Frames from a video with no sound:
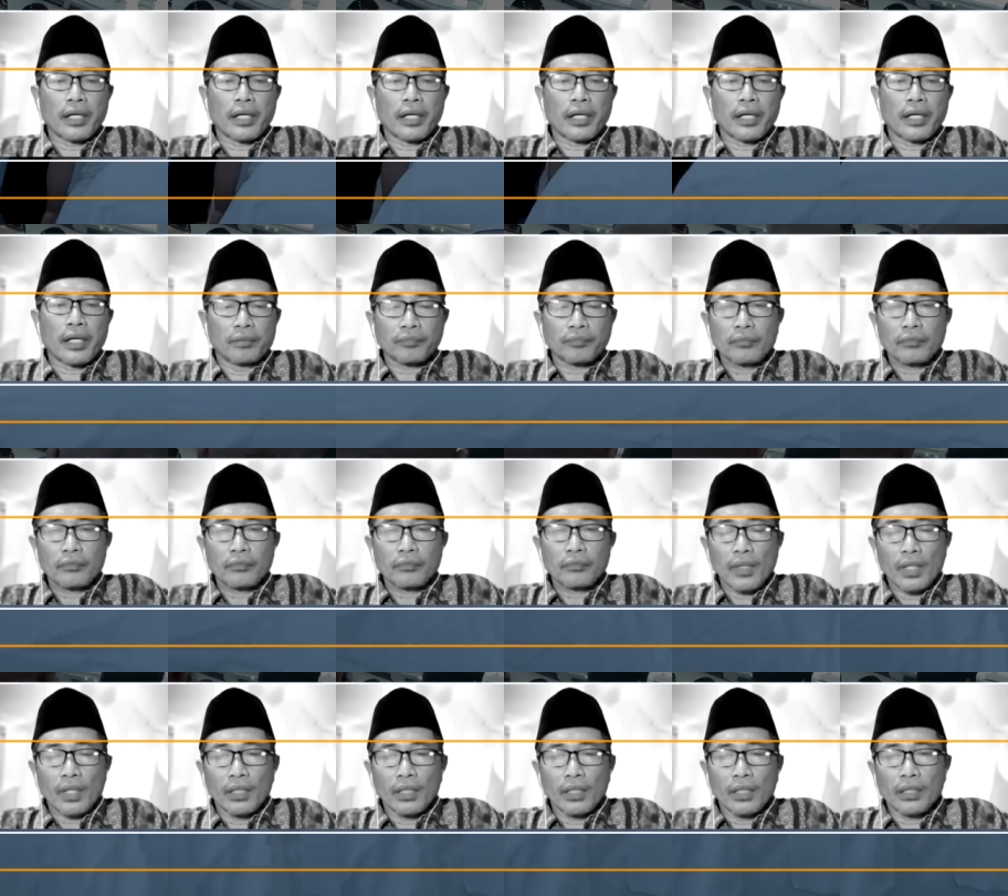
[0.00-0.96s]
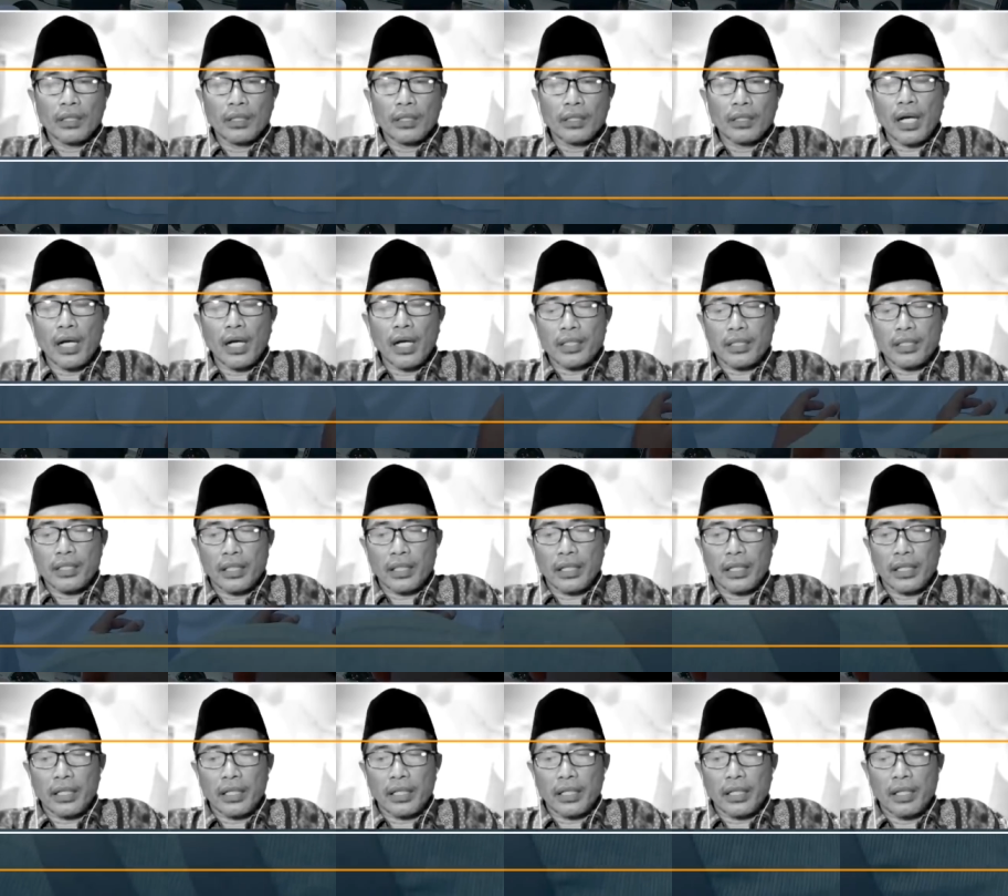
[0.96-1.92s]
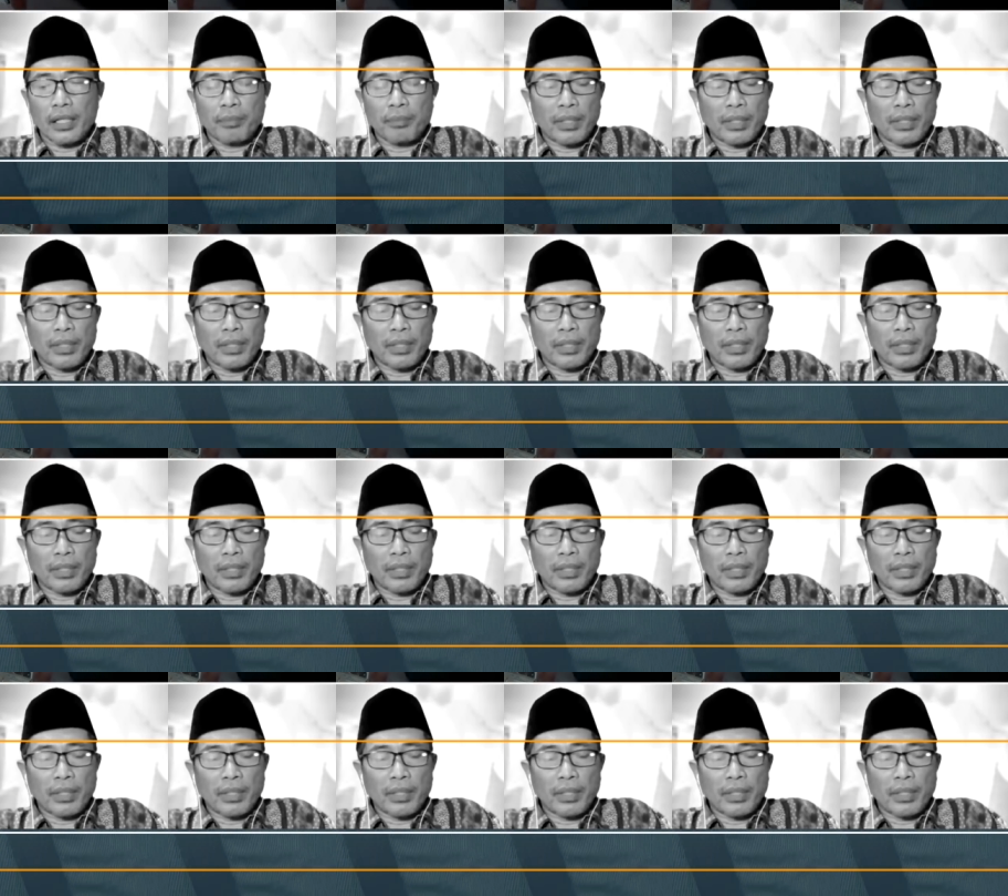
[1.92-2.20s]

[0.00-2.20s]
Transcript: Sebagaimana dikatakan surat 29